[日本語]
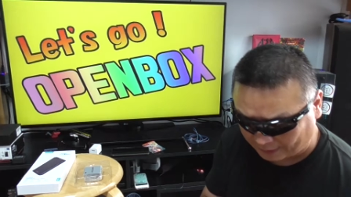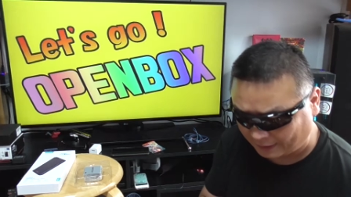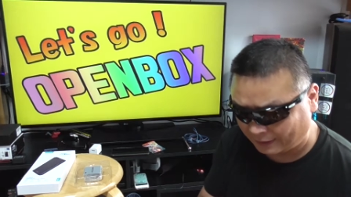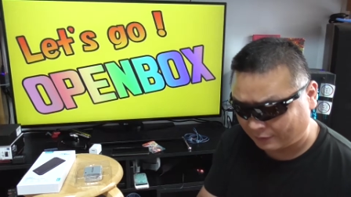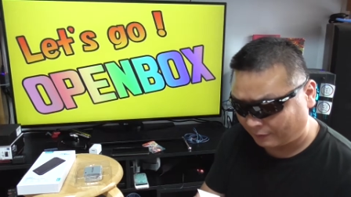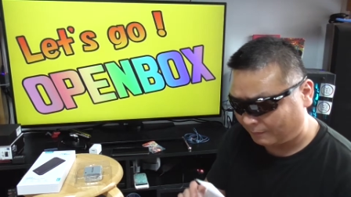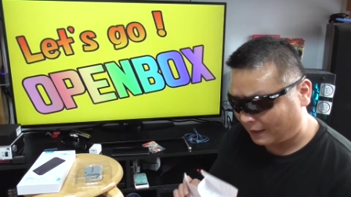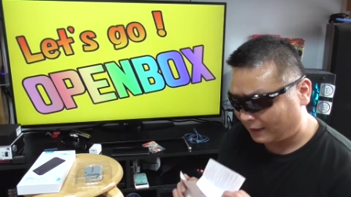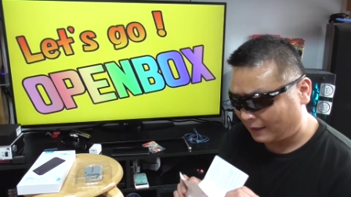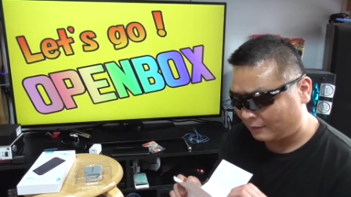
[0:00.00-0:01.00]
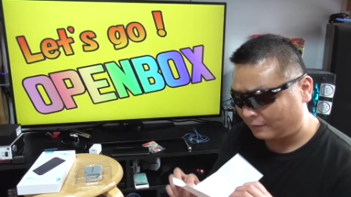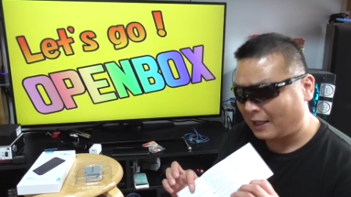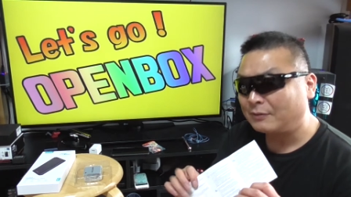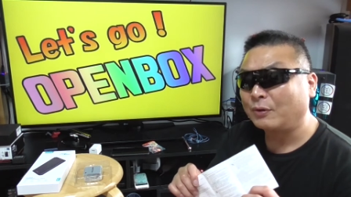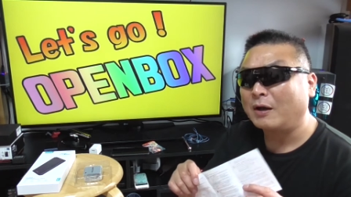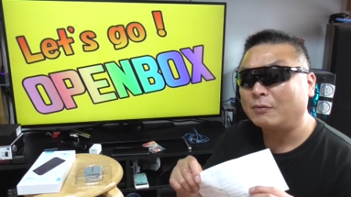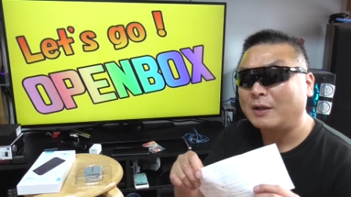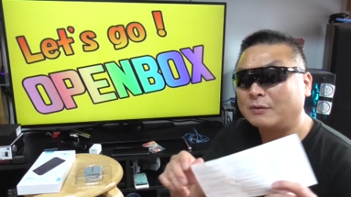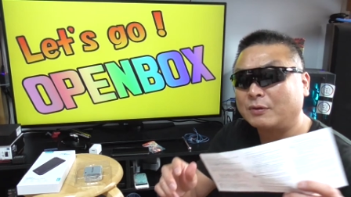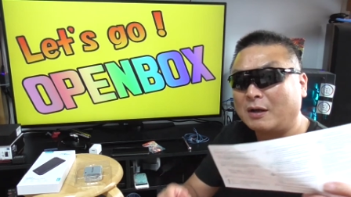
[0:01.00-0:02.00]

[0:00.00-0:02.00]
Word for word: えー、っとまああのなんとか語なんと